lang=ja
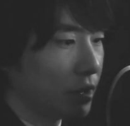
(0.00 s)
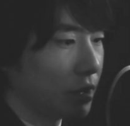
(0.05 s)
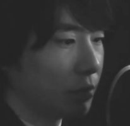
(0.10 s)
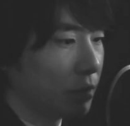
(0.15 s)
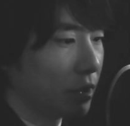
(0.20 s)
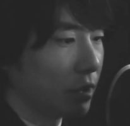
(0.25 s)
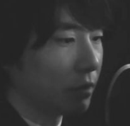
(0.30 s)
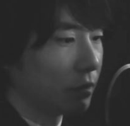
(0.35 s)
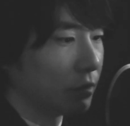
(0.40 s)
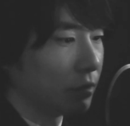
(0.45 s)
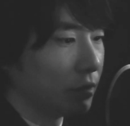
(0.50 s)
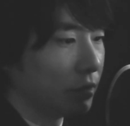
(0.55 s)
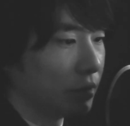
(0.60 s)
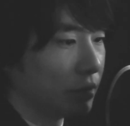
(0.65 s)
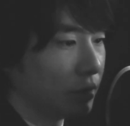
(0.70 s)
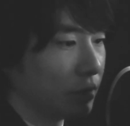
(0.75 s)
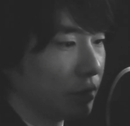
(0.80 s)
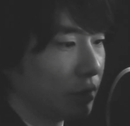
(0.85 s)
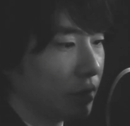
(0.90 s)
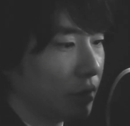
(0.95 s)
しばらく
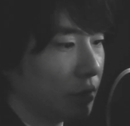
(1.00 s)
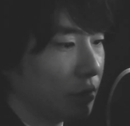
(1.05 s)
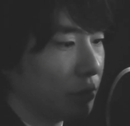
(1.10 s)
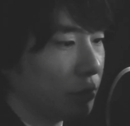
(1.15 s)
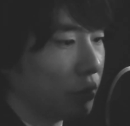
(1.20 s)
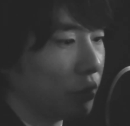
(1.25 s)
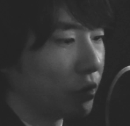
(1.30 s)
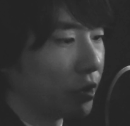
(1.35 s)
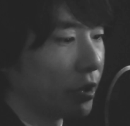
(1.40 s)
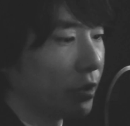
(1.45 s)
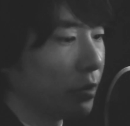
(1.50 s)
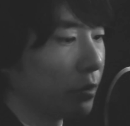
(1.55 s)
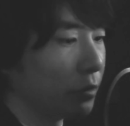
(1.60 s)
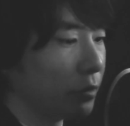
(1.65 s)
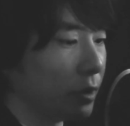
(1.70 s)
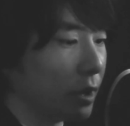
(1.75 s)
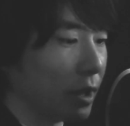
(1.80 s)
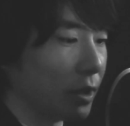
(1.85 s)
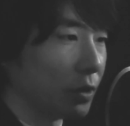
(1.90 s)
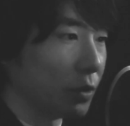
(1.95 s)
無気
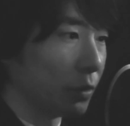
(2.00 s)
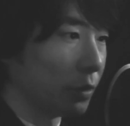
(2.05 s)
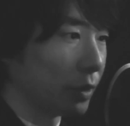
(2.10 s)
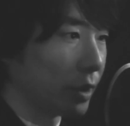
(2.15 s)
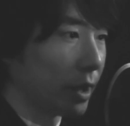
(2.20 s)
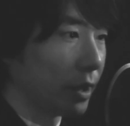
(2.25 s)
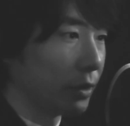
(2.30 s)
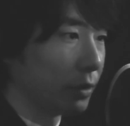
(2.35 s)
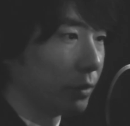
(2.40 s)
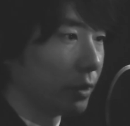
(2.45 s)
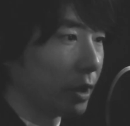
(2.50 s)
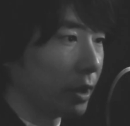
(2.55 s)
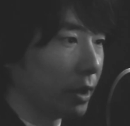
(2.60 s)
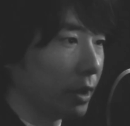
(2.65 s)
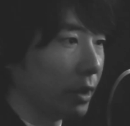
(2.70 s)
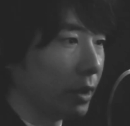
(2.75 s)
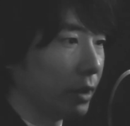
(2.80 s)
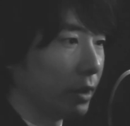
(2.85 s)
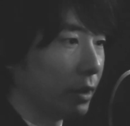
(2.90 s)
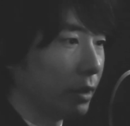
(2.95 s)
力な状態とな
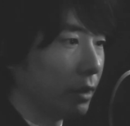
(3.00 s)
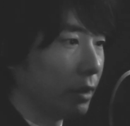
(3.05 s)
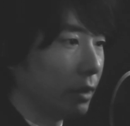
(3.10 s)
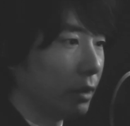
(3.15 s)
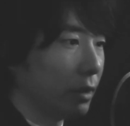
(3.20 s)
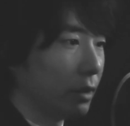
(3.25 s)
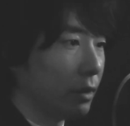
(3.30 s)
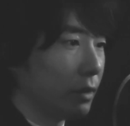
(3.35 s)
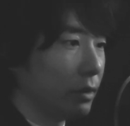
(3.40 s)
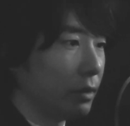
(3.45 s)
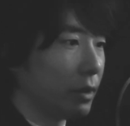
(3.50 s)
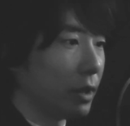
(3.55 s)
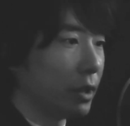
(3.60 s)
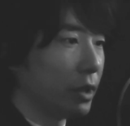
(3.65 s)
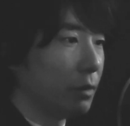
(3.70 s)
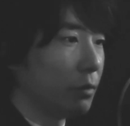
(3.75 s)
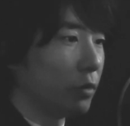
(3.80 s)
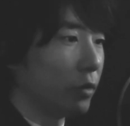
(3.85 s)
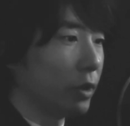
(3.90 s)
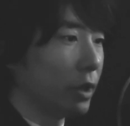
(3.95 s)
り、
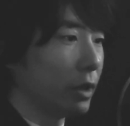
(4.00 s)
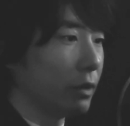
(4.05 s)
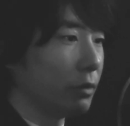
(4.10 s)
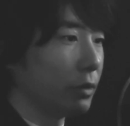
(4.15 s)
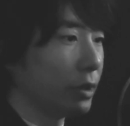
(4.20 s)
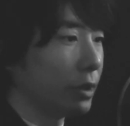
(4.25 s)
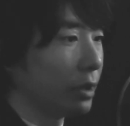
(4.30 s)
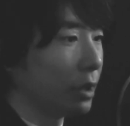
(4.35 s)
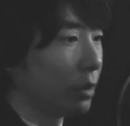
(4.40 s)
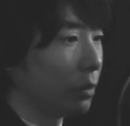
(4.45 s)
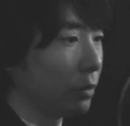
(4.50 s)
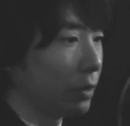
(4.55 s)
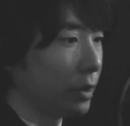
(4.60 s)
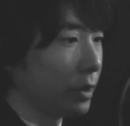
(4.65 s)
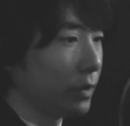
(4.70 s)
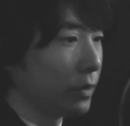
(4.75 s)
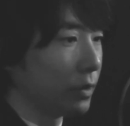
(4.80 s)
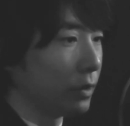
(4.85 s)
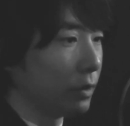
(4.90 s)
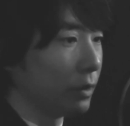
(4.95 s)
何もやる気が起
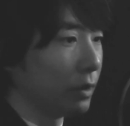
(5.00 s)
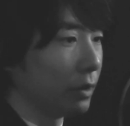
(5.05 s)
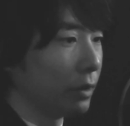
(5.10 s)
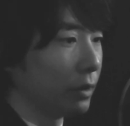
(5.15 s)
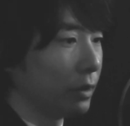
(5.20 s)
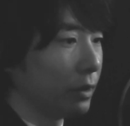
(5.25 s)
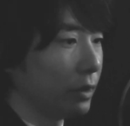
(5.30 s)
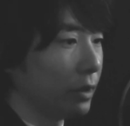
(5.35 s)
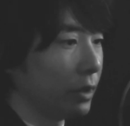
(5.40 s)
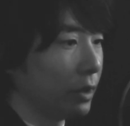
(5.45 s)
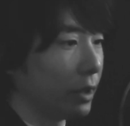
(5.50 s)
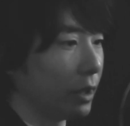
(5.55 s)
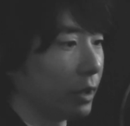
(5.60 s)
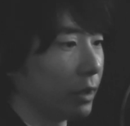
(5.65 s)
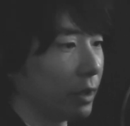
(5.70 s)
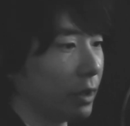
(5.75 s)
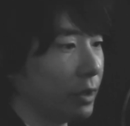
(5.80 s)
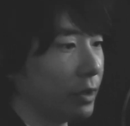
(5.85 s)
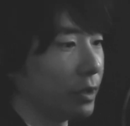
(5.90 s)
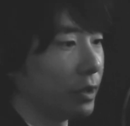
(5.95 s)
きず、日
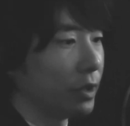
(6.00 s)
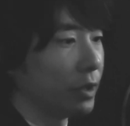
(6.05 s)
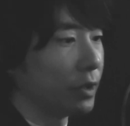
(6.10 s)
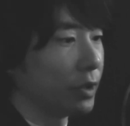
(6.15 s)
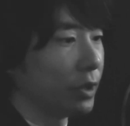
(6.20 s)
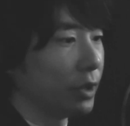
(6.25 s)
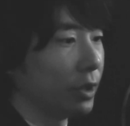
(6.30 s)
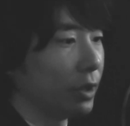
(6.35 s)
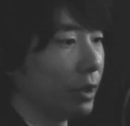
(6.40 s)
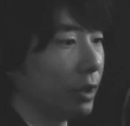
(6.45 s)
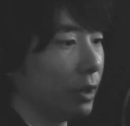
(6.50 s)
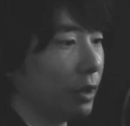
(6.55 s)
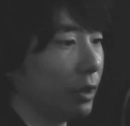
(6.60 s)
がな一日、